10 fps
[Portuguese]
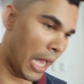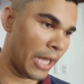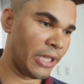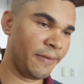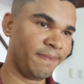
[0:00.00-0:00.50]

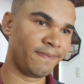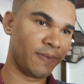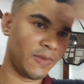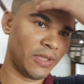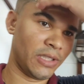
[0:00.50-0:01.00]
Aí
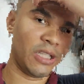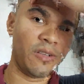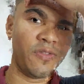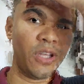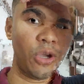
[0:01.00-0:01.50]

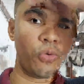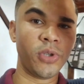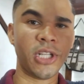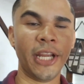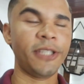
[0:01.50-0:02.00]
tive
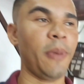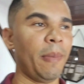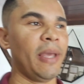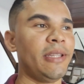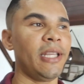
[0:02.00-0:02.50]
alguns clientes
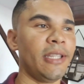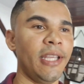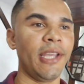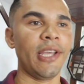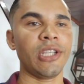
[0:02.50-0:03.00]
para me
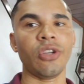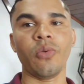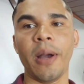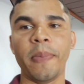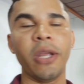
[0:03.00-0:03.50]
atender É só
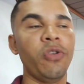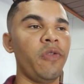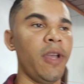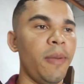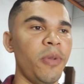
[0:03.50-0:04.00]
que o rapaz
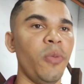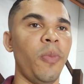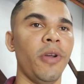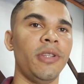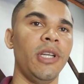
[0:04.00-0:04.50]
não veio abrir o
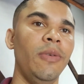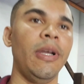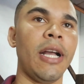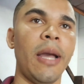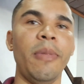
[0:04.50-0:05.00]

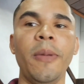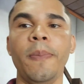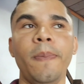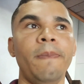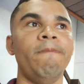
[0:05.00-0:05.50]
portão Aí acabei
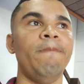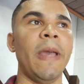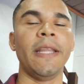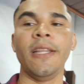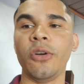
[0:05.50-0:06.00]

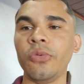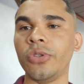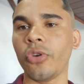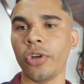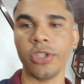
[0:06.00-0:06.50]
perdendo
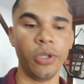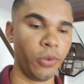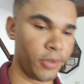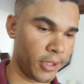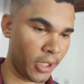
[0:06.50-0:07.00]
alguns cortes
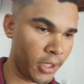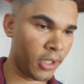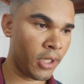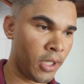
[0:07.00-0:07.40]
ontem, né?